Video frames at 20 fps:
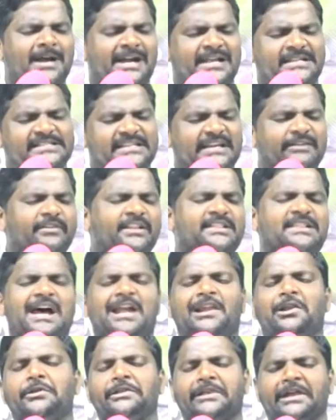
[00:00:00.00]
మన
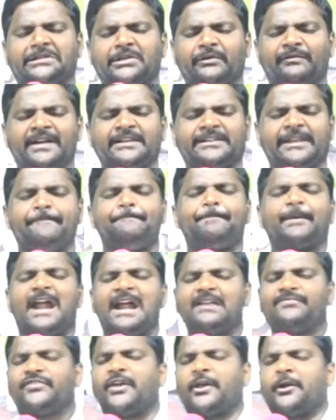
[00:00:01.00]
జీవితాల్లో ఎటువంటి
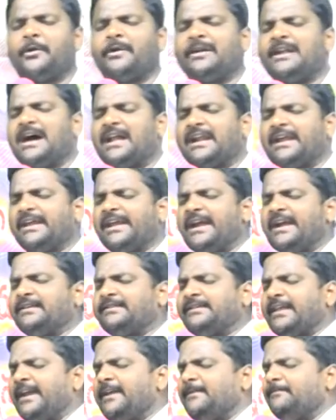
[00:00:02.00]
ప్రార్థన ఉండాలి
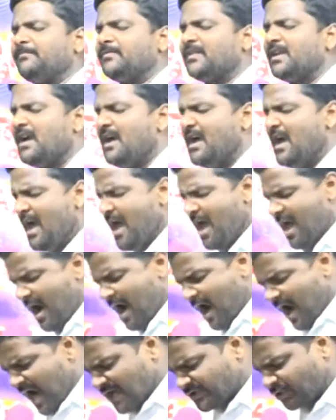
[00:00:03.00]
అంటే ఆ